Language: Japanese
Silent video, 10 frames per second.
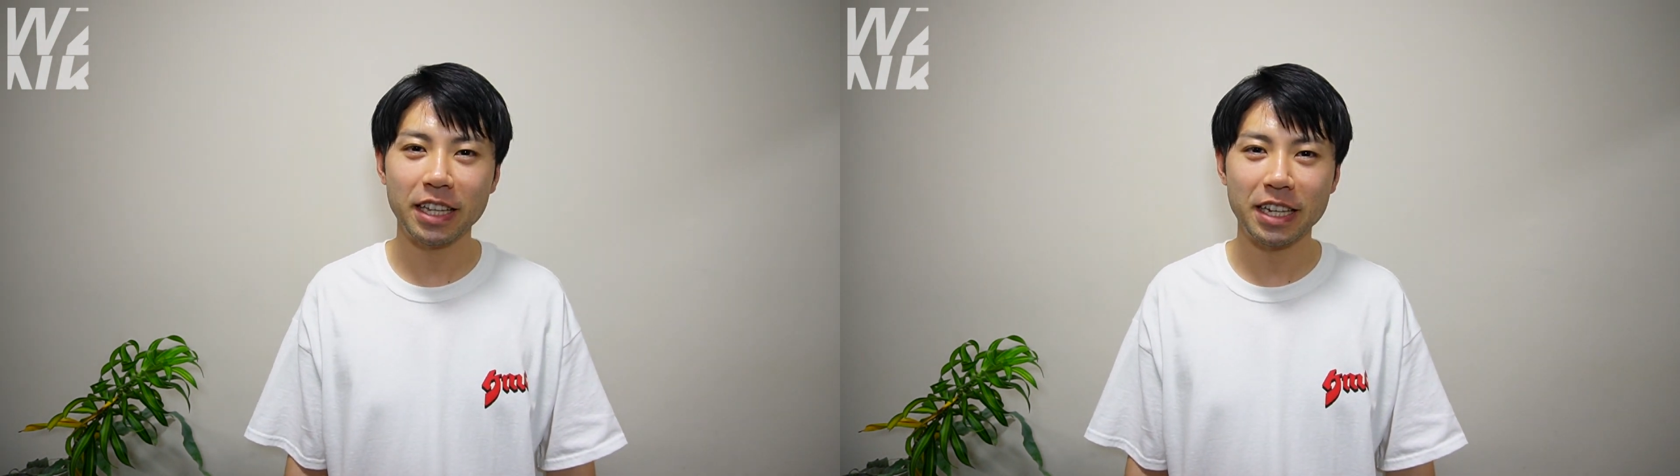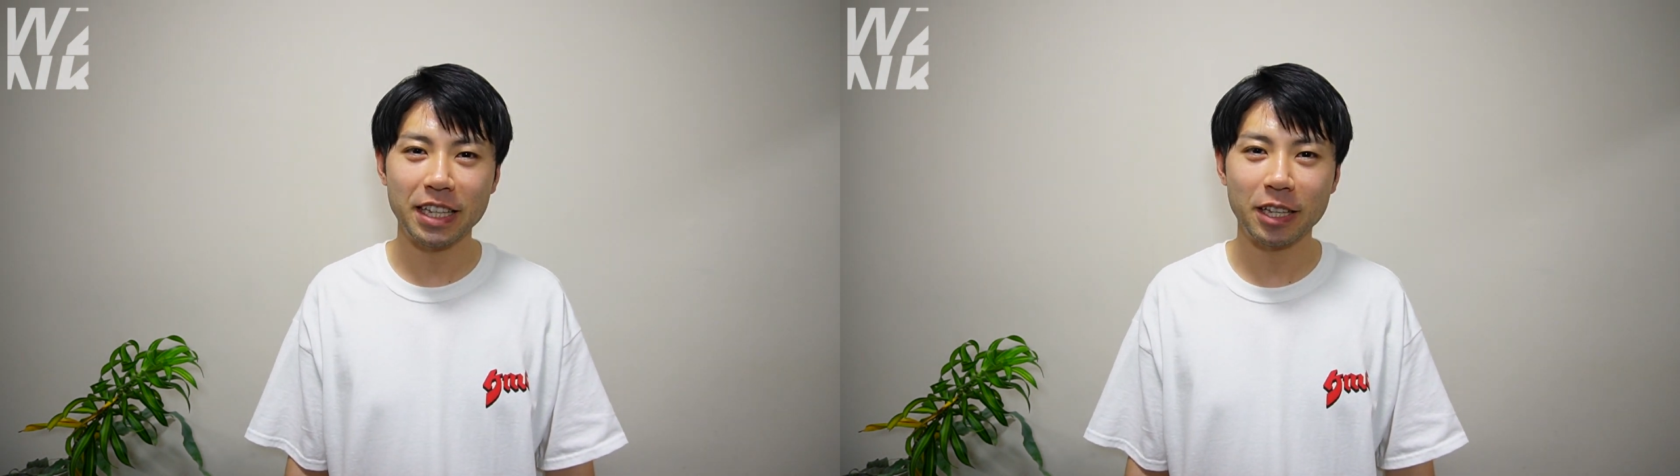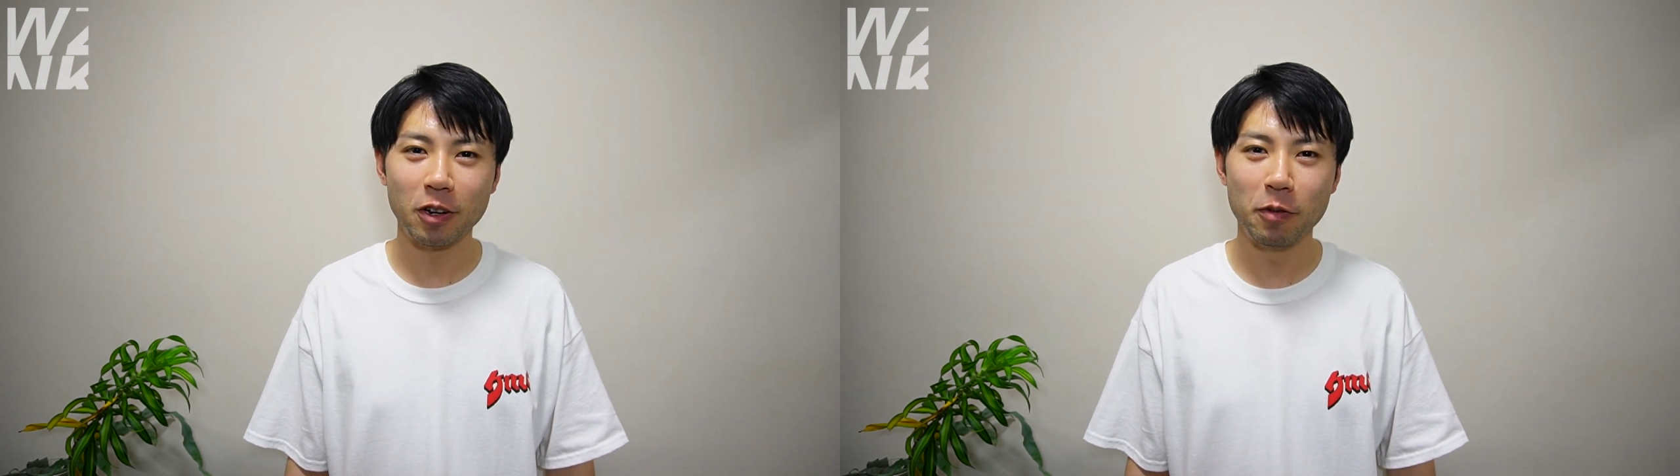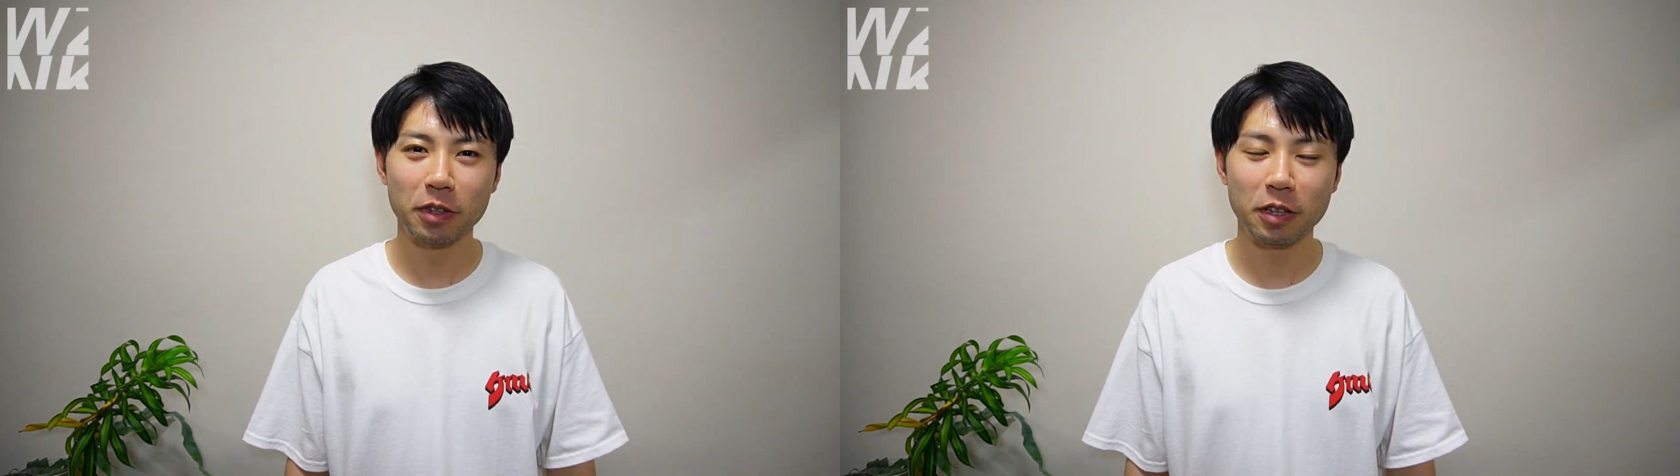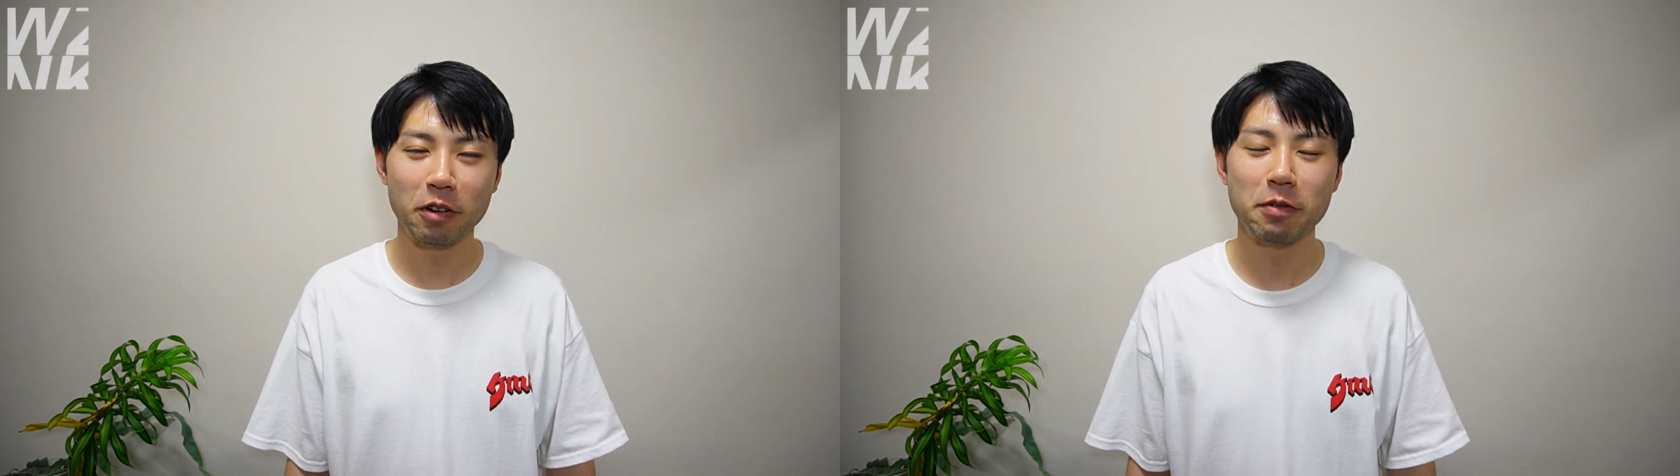ていきたいと
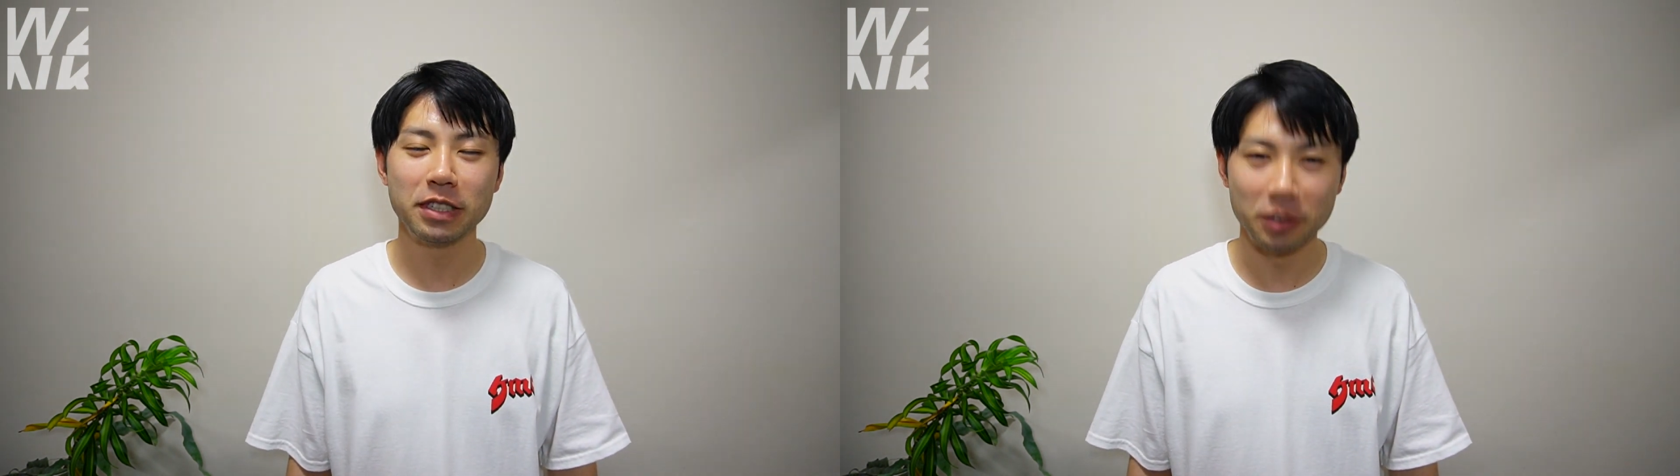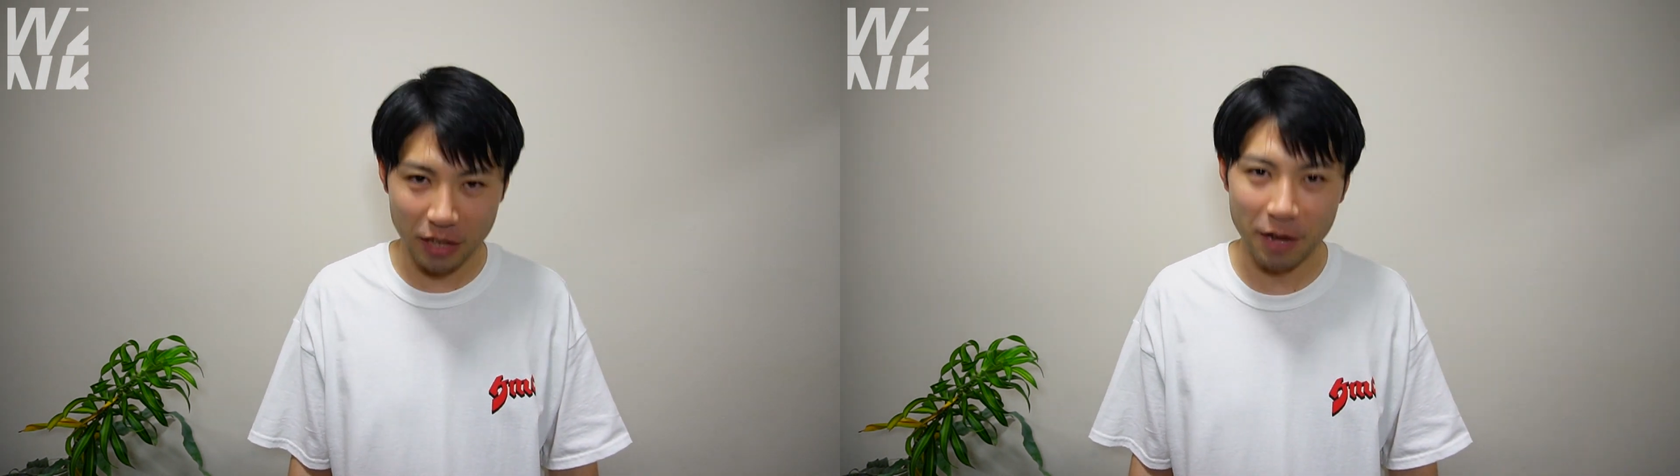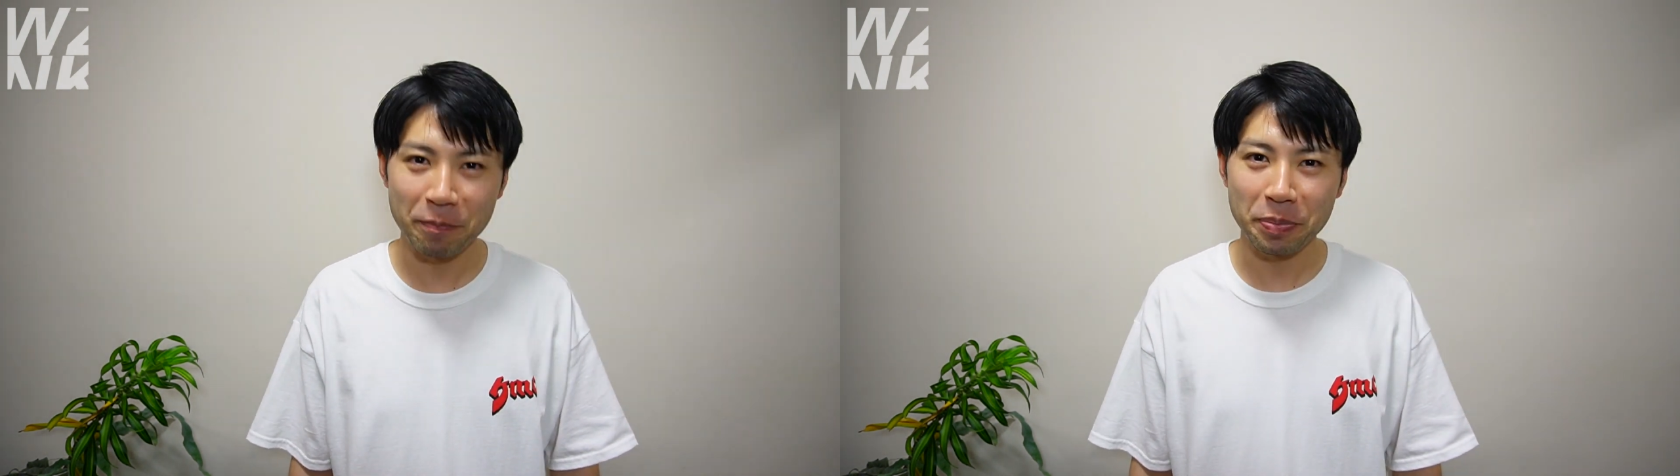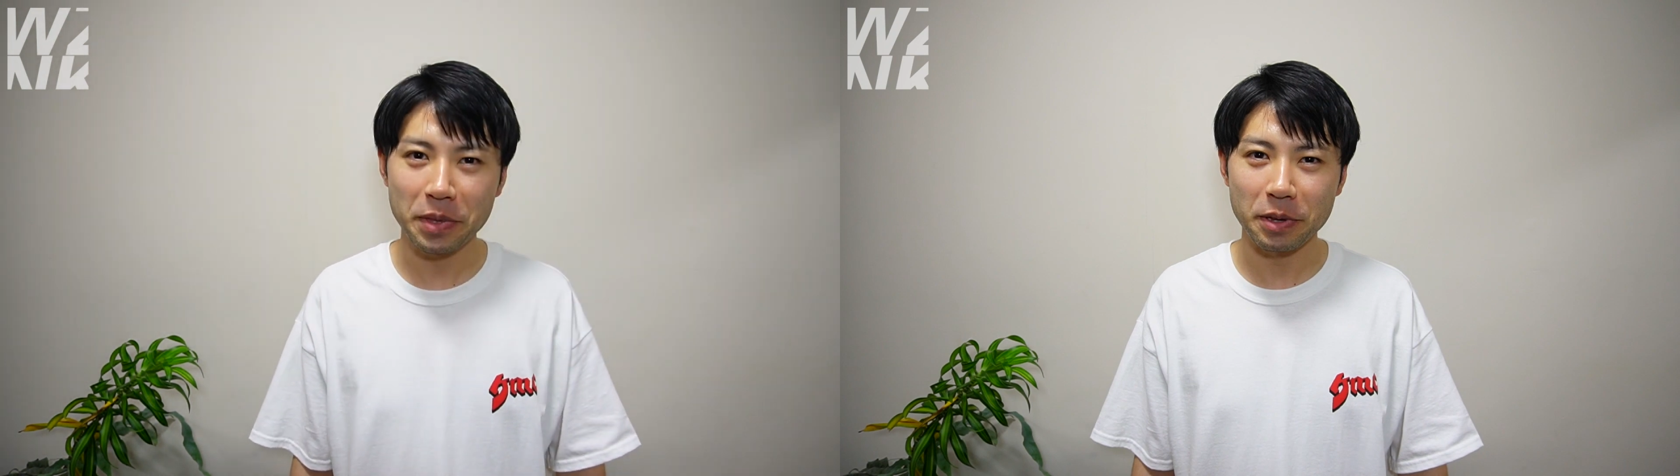思っておりますので、